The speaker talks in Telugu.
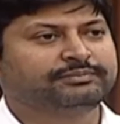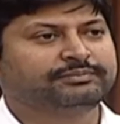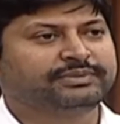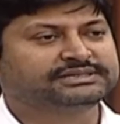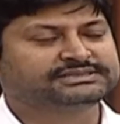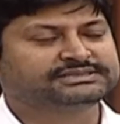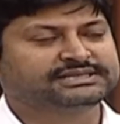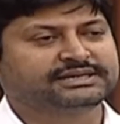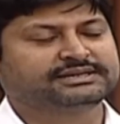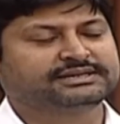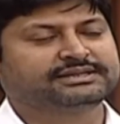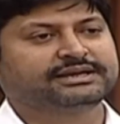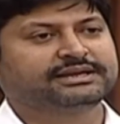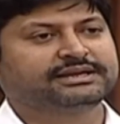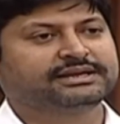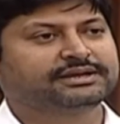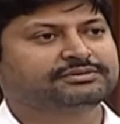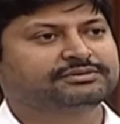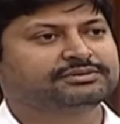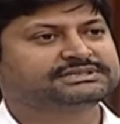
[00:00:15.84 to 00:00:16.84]
మీ చైర్
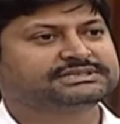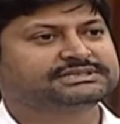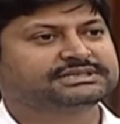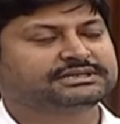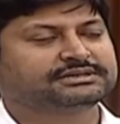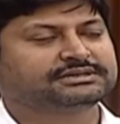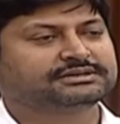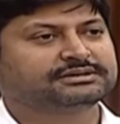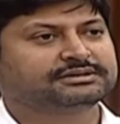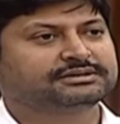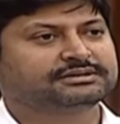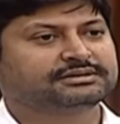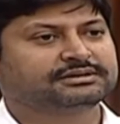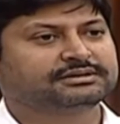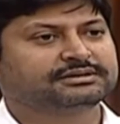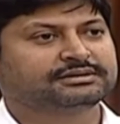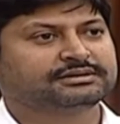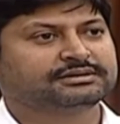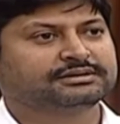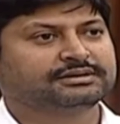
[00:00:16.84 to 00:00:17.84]
దగ్గరికి వచ్చి
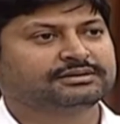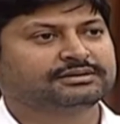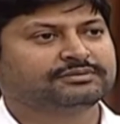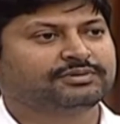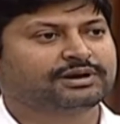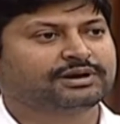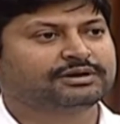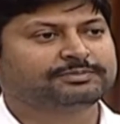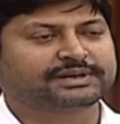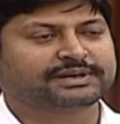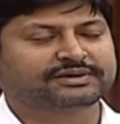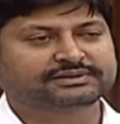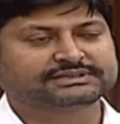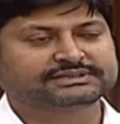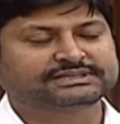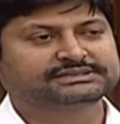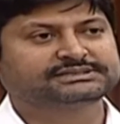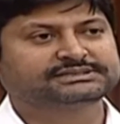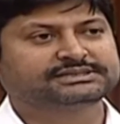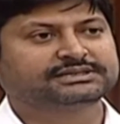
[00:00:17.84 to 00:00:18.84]
వాళ్ళు
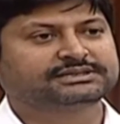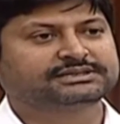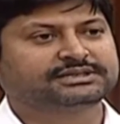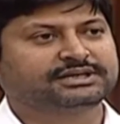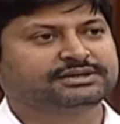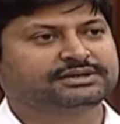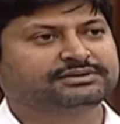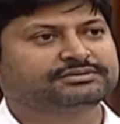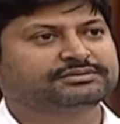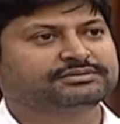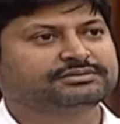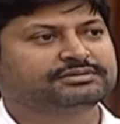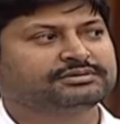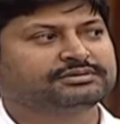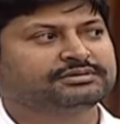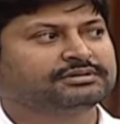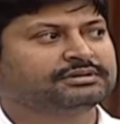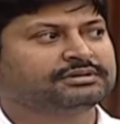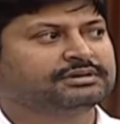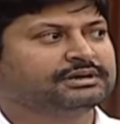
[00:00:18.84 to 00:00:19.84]
ప్రవర్తించిన తీరు
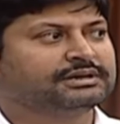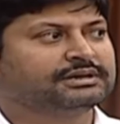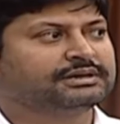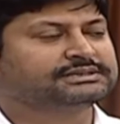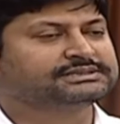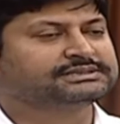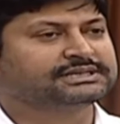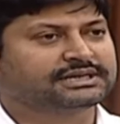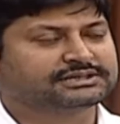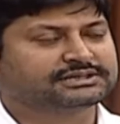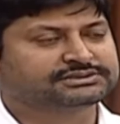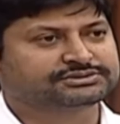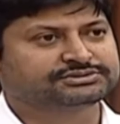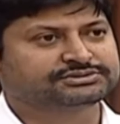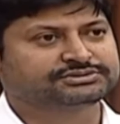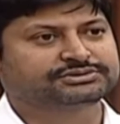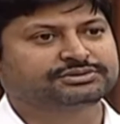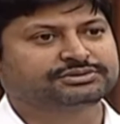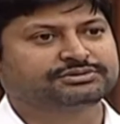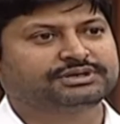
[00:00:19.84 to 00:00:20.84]
నిజంగా
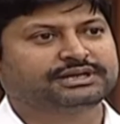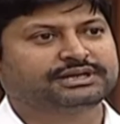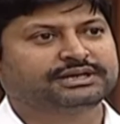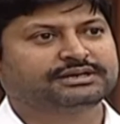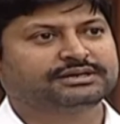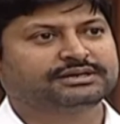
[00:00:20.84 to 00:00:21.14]
చూస్తూ ఉంటే